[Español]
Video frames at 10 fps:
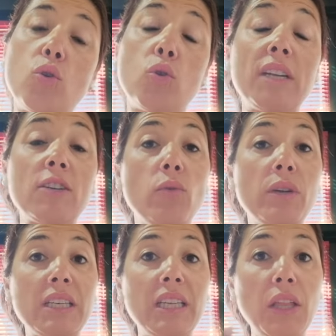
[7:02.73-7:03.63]
otras
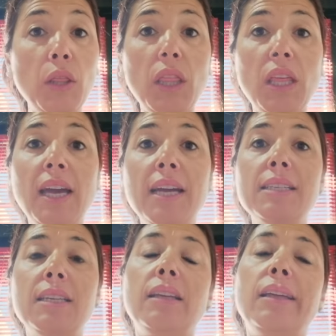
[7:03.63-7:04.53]
nuevas
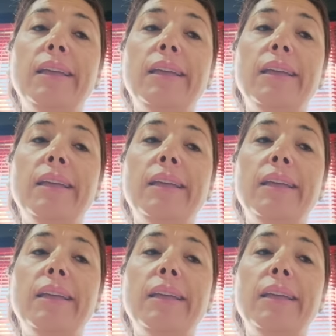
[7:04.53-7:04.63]
creencias